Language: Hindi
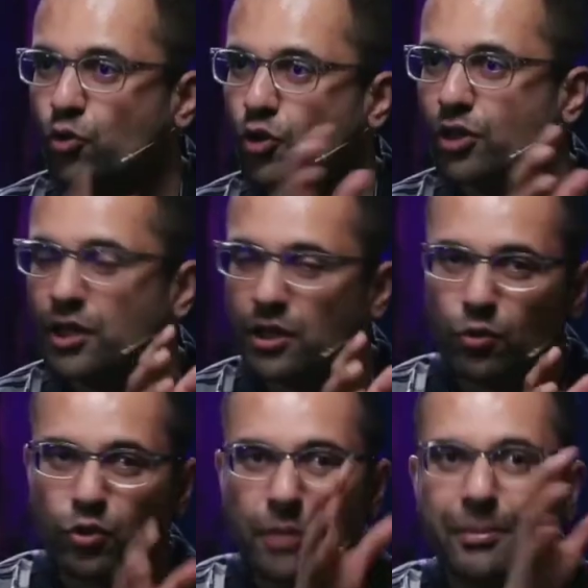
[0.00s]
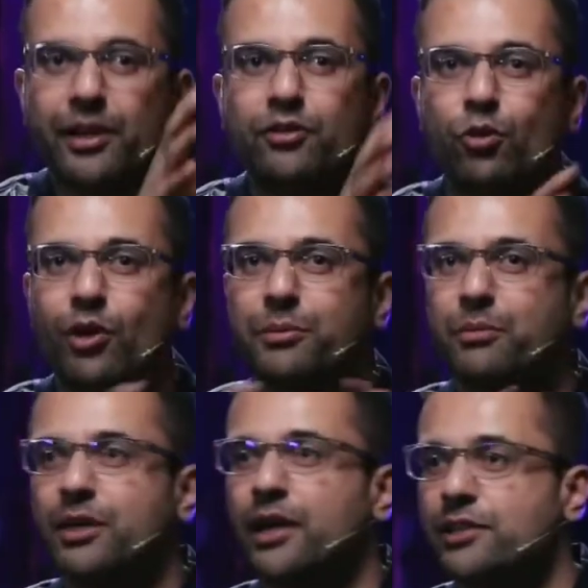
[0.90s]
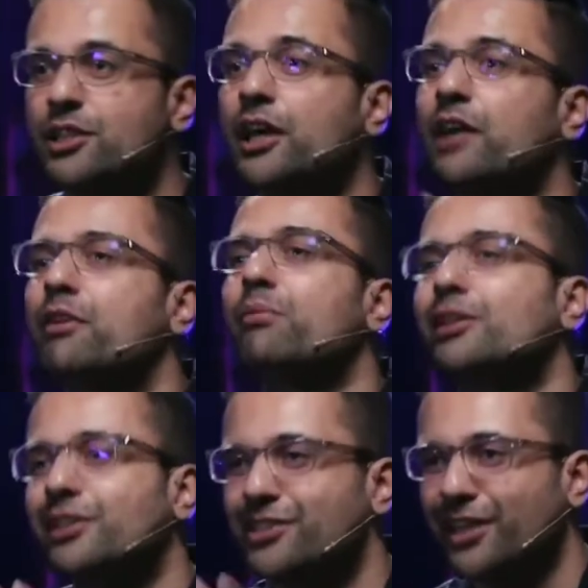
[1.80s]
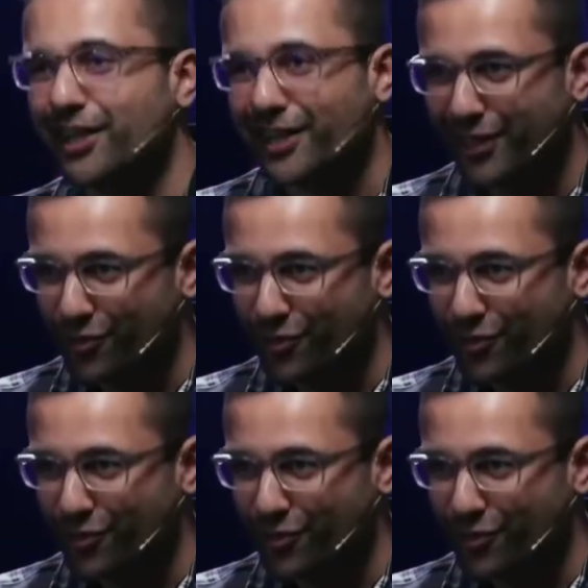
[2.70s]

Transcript: क्यों क्योंकि उनके पेरेंट्स को कभी भी ऐसी कड़वी बात किसी ने नहीं